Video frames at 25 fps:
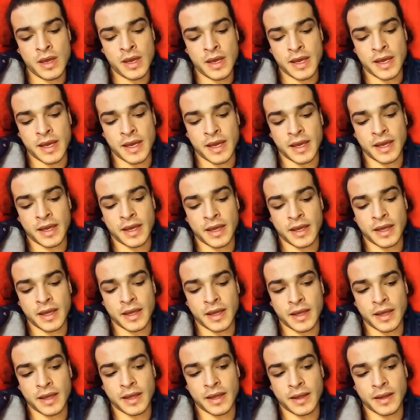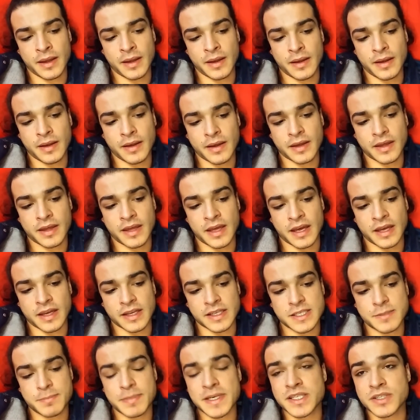e che
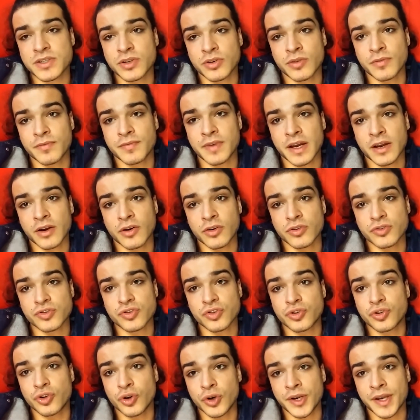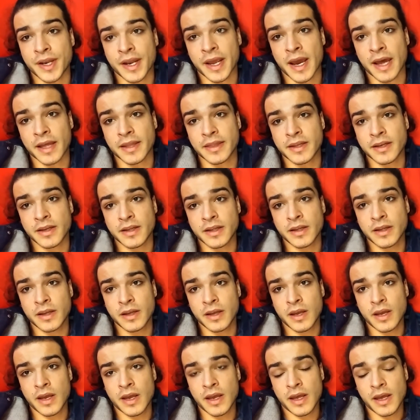spesso non vengono sottolineate
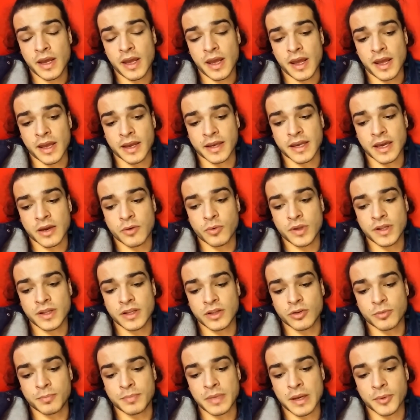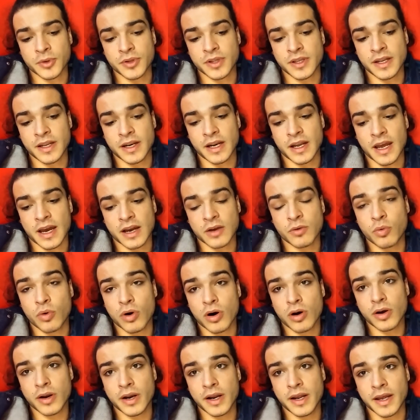e che quindi dobbiamo tenere a
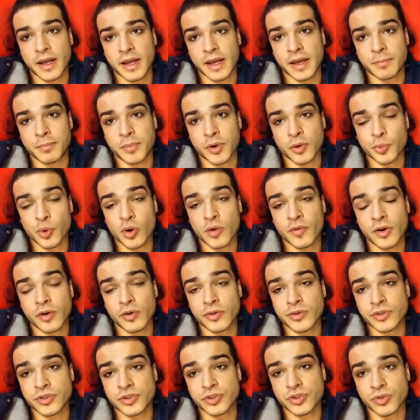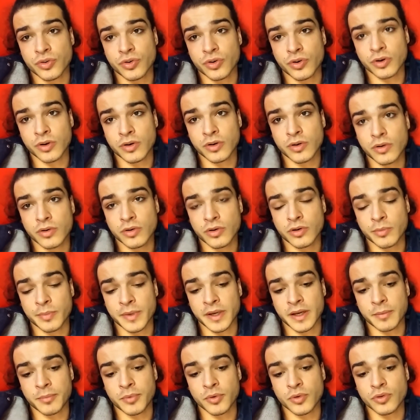cuore e promuovere ogni giorno,
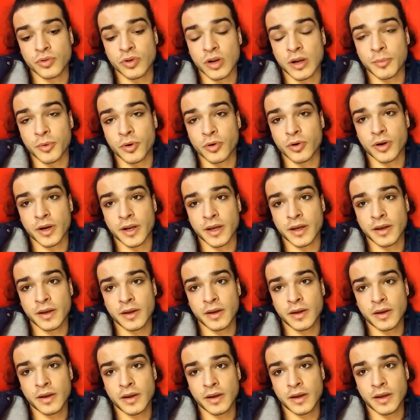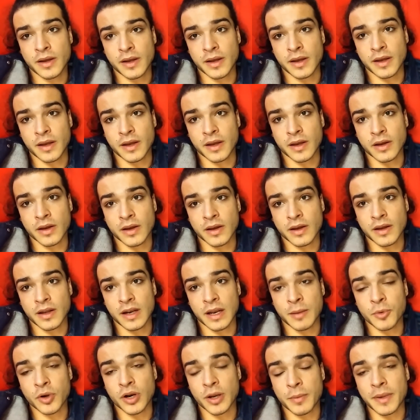come appunto l'amore, eh,
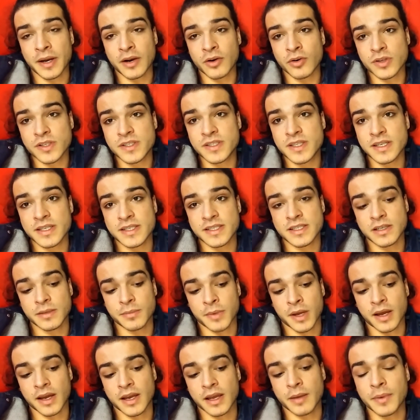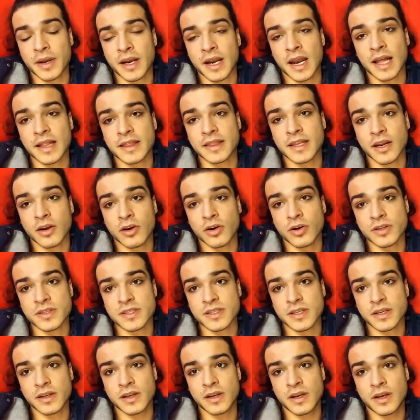l'amore per noi stessi ma anche per le altre cose